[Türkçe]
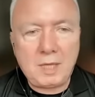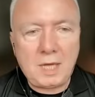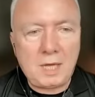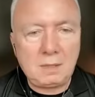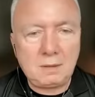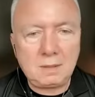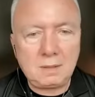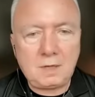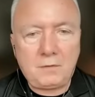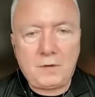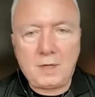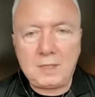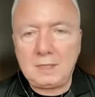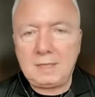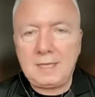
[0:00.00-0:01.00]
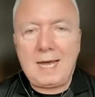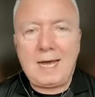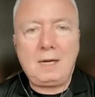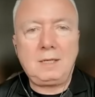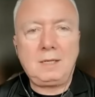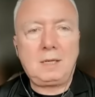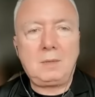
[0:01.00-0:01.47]
an yağmur. Ankara değil.
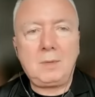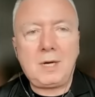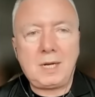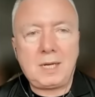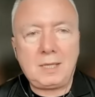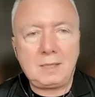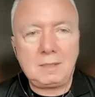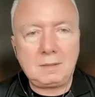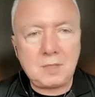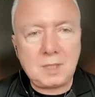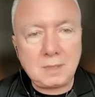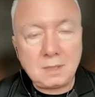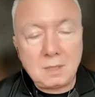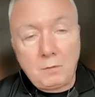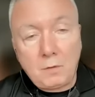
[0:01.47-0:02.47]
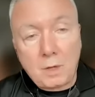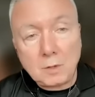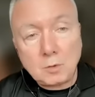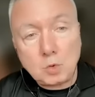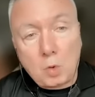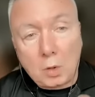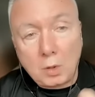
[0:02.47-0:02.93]
Diğerleri gibi hareket edecek.
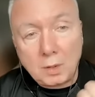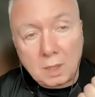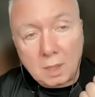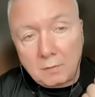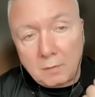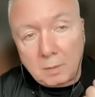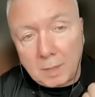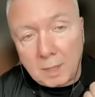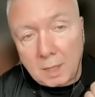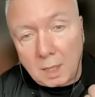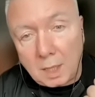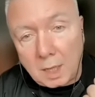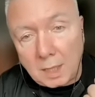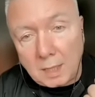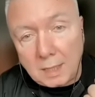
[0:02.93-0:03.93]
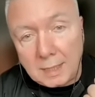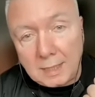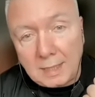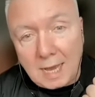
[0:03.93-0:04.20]
Sefa sol tarafa bakarak